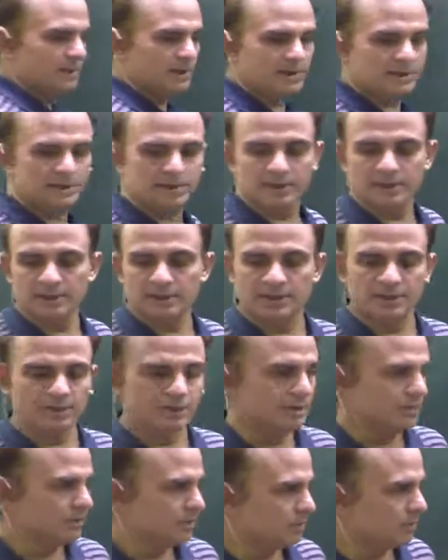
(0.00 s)
पड़ेगी
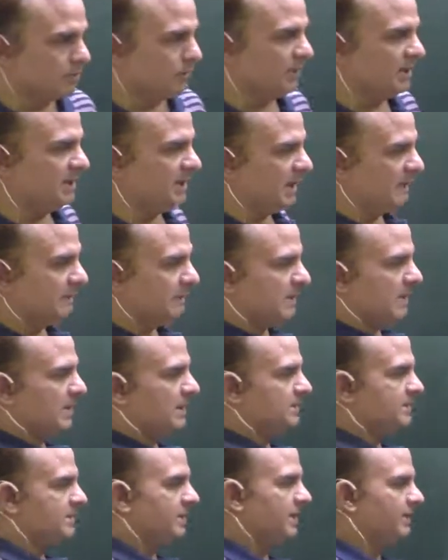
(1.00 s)
तो वही आपका
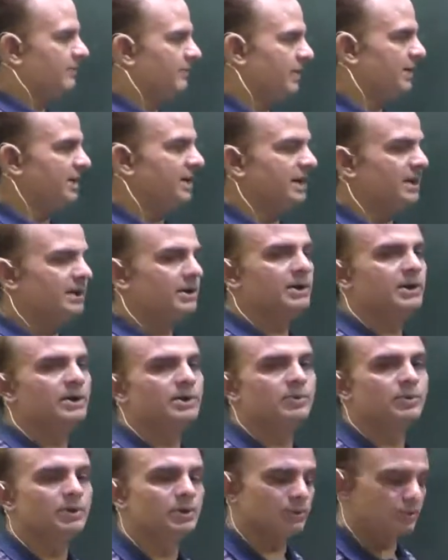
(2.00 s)
आंसर है 192 नाइन्टी
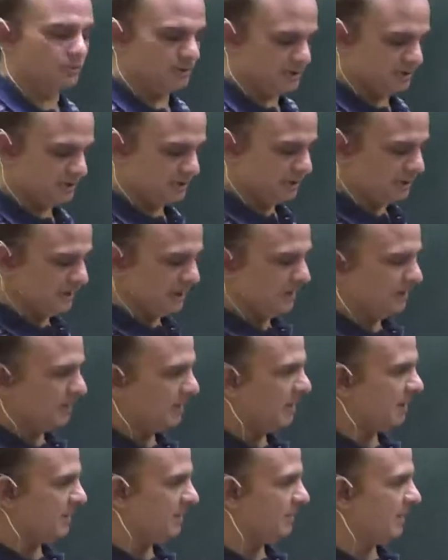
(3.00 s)
टू इंटू सिक्सटीन आप
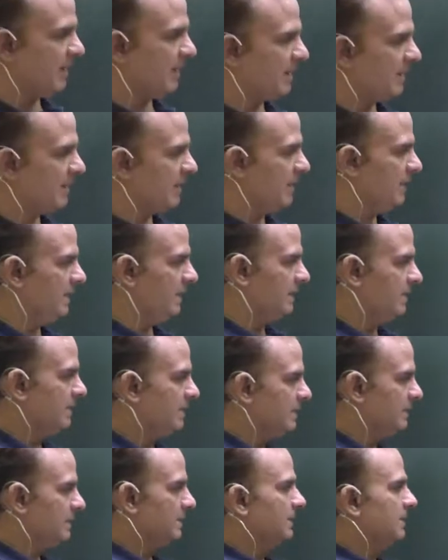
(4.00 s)
मल्टीप्लाई कर लें
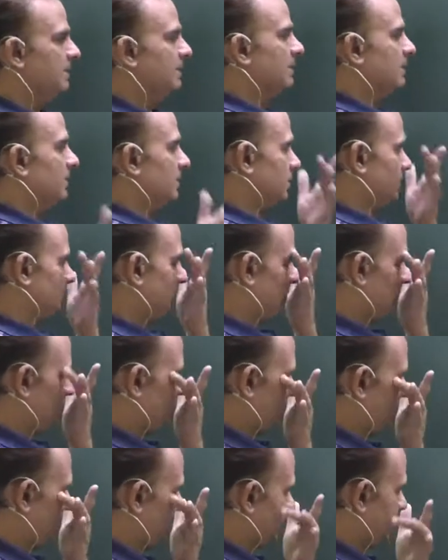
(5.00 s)
तो
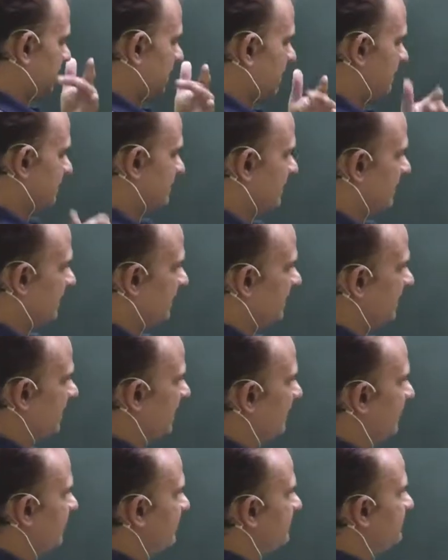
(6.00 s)
आपका आंसर आ
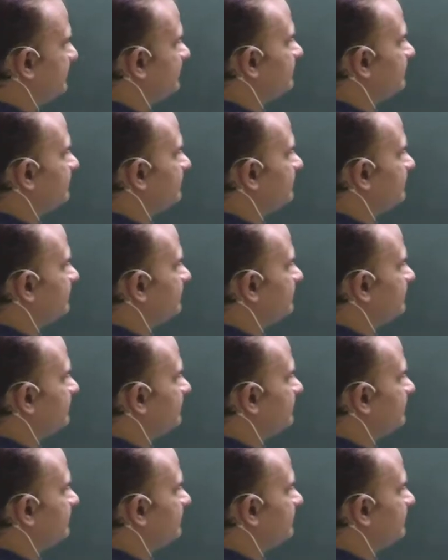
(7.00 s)
जाएगा